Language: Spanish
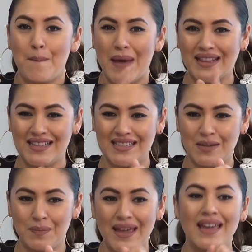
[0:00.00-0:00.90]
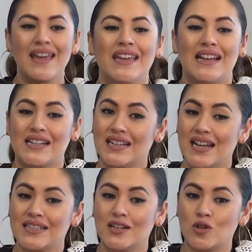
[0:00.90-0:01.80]
Participe y las
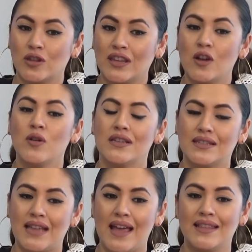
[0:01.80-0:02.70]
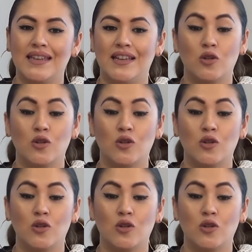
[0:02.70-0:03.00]
reglas del sorteo están y eh,